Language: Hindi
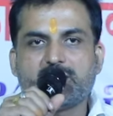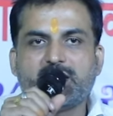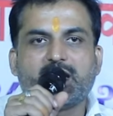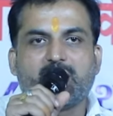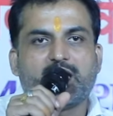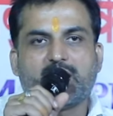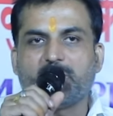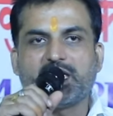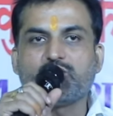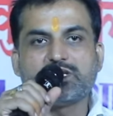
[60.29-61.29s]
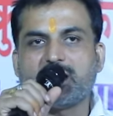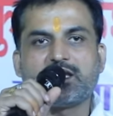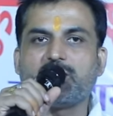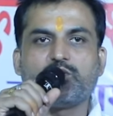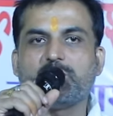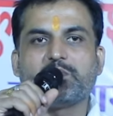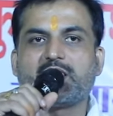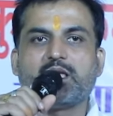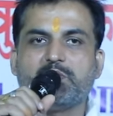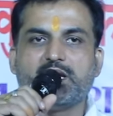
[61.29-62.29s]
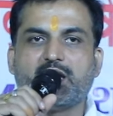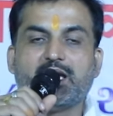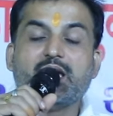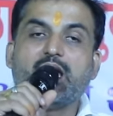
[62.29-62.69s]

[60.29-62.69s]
ठीक है हमारे को जान के कोई मतलब नहीं है